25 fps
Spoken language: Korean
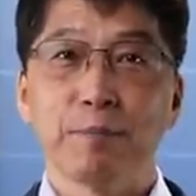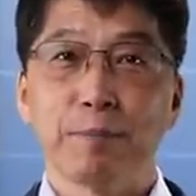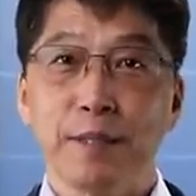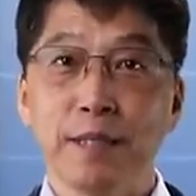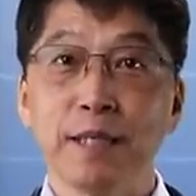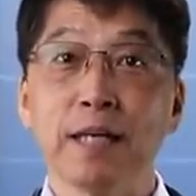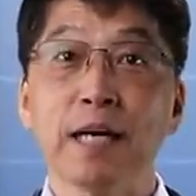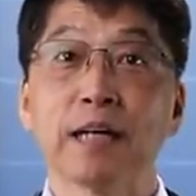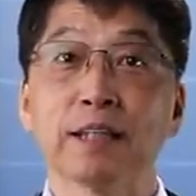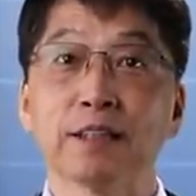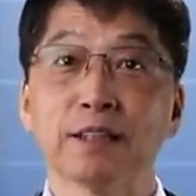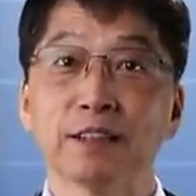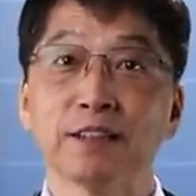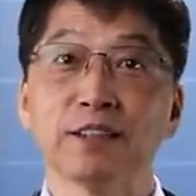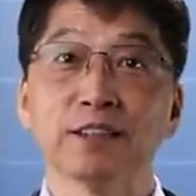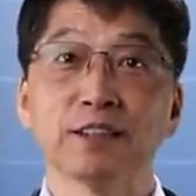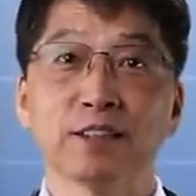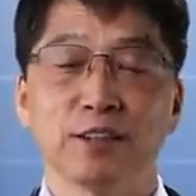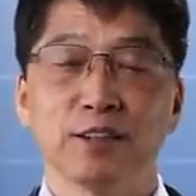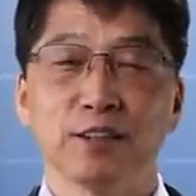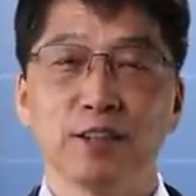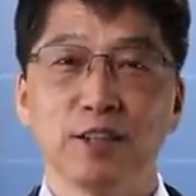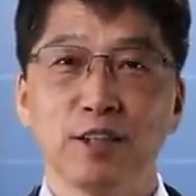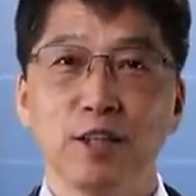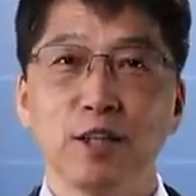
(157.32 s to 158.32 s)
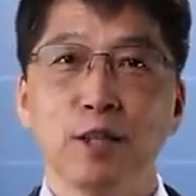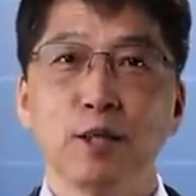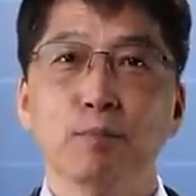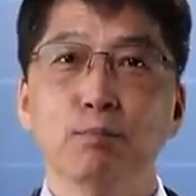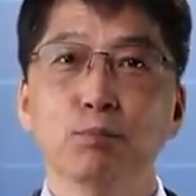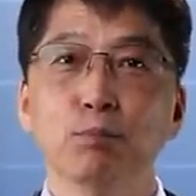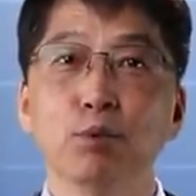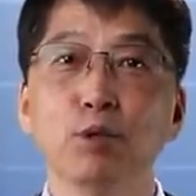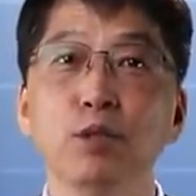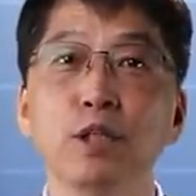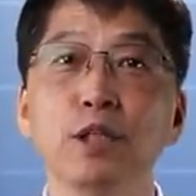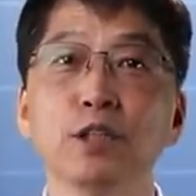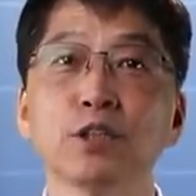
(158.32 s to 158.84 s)
빙하 등은
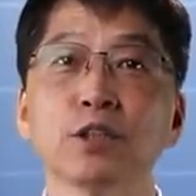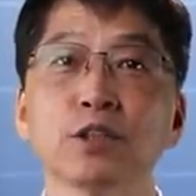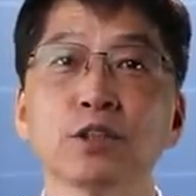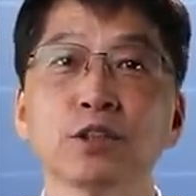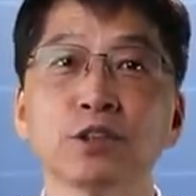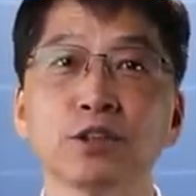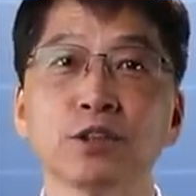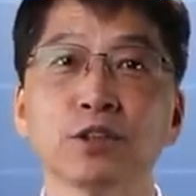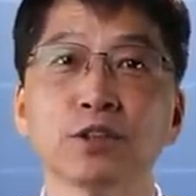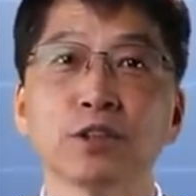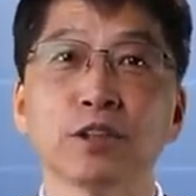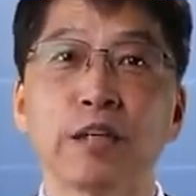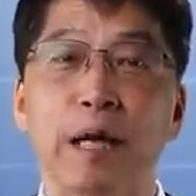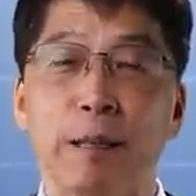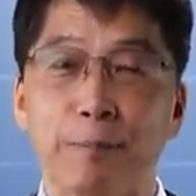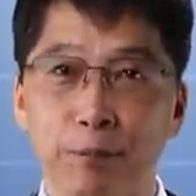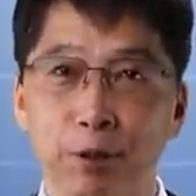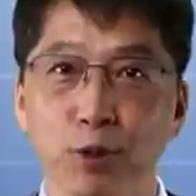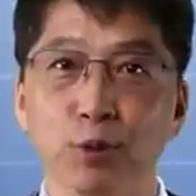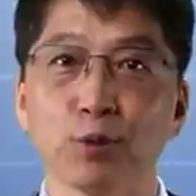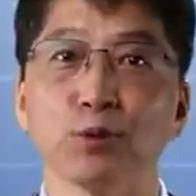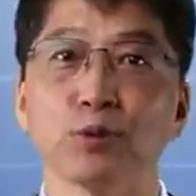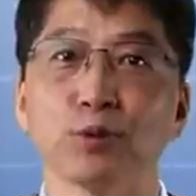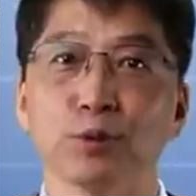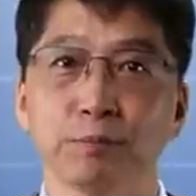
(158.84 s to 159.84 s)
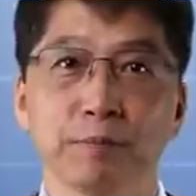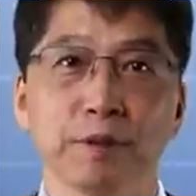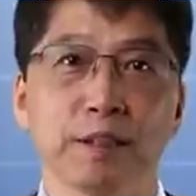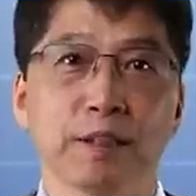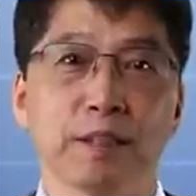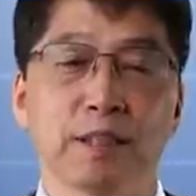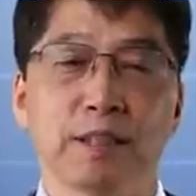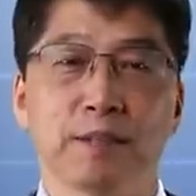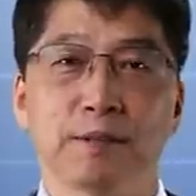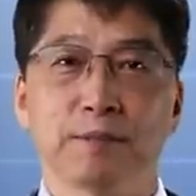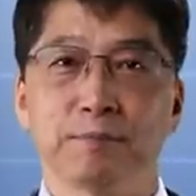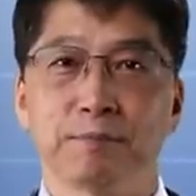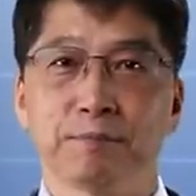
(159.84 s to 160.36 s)
물리적 흔적을
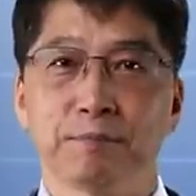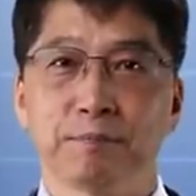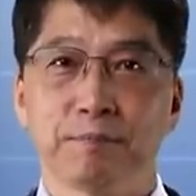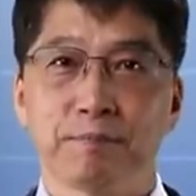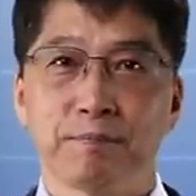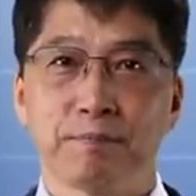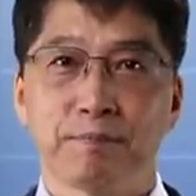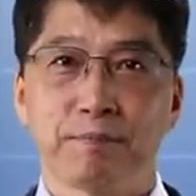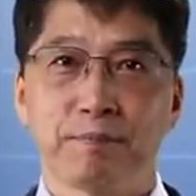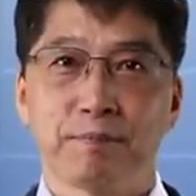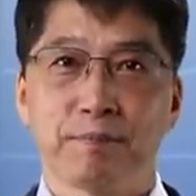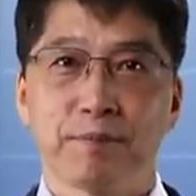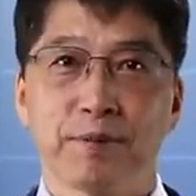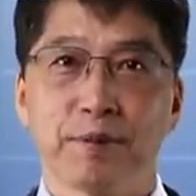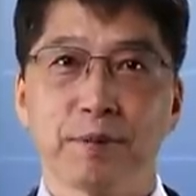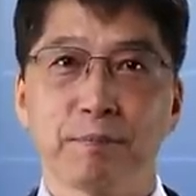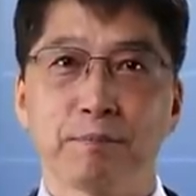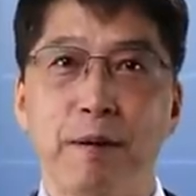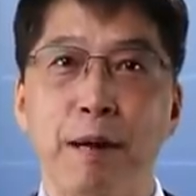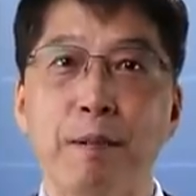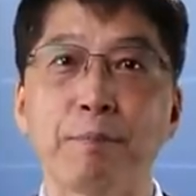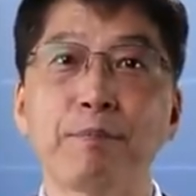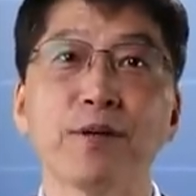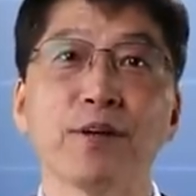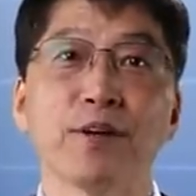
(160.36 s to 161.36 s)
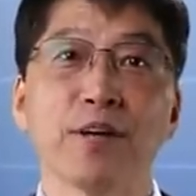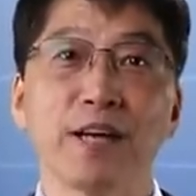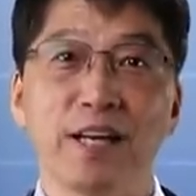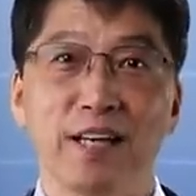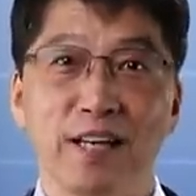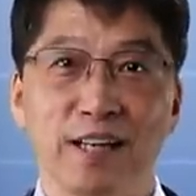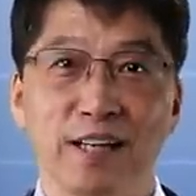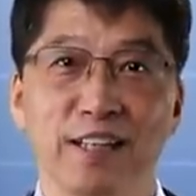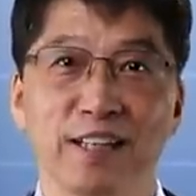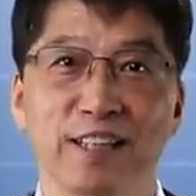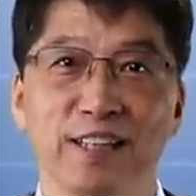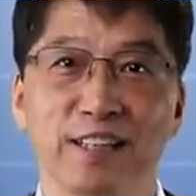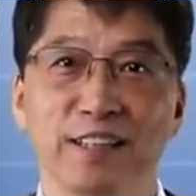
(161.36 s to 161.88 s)
남겨놓습니다.
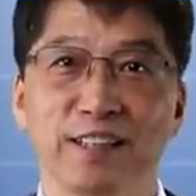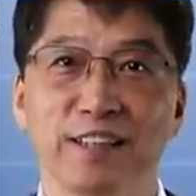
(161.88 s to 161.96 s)
반면에